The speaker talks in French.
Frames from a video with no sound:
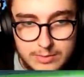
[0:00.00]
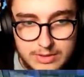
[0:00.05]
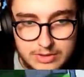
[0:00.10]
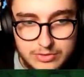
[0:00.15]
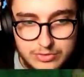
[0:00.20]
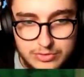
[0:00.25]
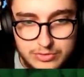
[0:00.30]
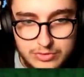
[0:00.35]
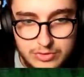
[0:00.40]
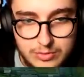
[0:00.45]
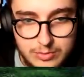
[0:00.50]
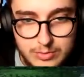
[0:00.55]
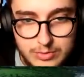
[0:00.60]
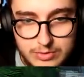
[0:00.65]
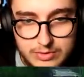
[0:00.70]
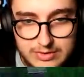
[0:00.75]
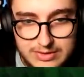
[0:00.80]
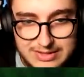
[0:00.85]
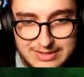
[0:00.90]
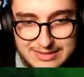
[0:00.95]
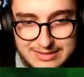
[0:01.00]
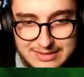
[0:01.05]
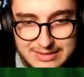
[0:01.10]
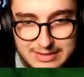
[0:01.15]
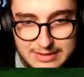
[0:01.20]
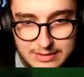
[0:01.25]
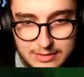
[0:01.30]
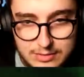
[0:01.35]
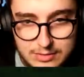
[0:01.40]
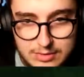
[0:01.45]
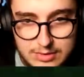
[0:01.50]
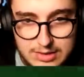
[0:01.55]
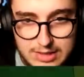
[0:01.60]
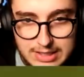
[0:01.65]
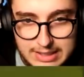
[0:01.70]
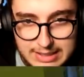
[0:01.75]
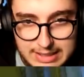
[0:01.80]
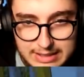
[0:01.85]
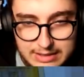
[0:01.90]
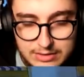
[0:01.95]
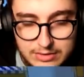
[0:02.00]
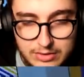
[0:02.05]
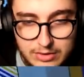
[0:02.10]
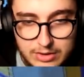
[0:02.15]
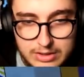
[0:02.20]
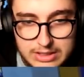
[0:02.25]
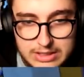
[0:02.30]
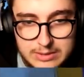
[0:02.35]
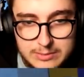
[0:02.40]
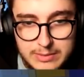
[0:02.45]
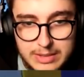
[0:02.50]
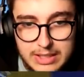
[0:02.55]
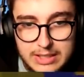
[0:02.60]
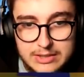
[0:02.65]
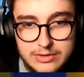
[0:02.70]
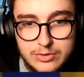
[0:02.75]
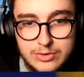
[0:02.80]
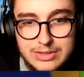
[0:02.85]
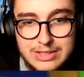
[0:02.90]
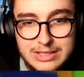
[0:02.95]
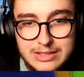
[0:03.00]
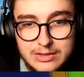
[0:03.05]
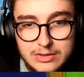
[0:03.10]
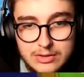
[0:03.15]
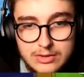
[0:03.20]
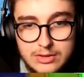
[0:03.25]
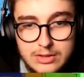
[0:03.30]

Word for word: bah, justement, c'est euh, un acteur qui m'a donné,